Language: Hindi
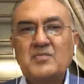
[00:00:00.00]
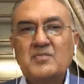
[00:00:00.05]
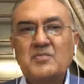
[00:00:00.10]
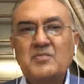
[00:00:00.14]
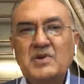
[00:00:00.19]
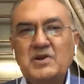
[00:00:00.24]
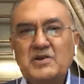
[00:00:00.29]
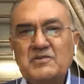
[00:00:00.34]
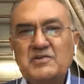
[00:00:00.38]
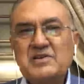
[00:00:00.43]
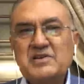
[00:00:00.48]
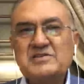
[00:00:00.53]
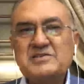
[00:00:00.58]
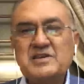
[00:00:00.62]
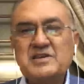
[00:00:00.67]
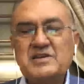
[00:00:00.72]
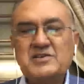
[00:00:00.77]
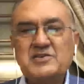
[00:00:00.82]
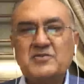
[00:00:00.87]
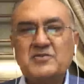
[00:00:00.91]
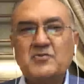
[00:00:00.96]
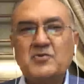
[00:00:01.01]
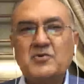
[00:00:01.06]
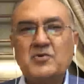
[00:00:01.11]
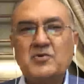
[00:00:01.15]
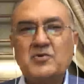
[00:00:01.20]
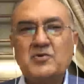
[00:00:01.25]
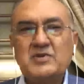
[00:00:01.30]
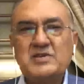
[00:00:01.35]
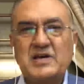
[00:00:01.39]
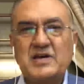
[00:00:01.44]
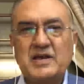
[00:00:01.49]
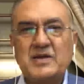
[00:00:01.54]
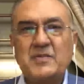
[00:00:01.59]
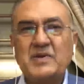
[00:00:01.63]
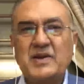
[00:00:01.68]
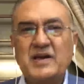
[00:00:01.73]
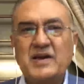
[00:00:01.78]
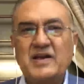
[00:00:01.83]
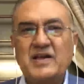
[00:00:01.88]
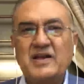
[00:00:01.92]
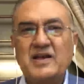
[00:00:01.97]
मिलिट्री इंस्टॉलेशंस को निशाना
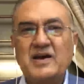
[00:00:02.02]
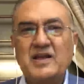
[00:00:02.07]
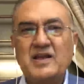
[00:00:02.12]
बनाया गया